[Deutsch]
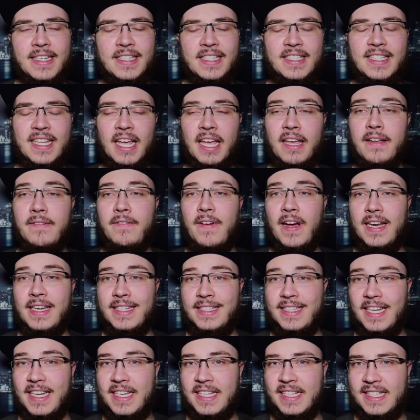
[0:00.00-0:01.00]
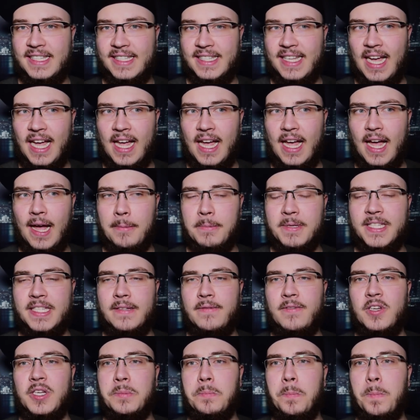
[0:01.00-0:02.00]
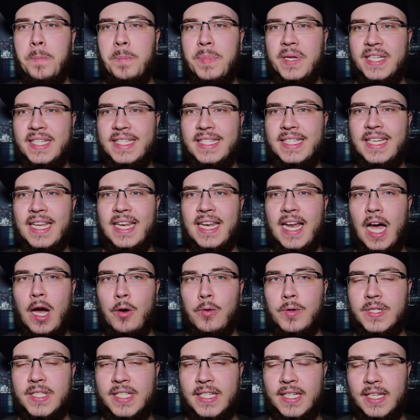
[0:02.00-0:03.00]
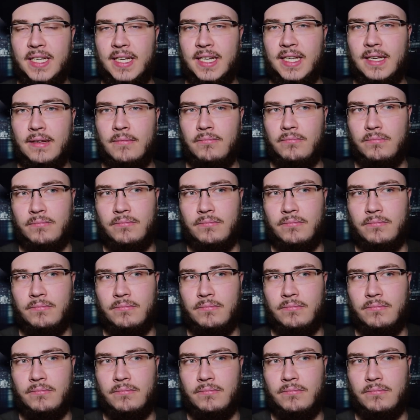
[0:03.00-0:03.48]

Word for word: Diese Rivalität ist da, aber sie wird ein bisschen ausgeglichen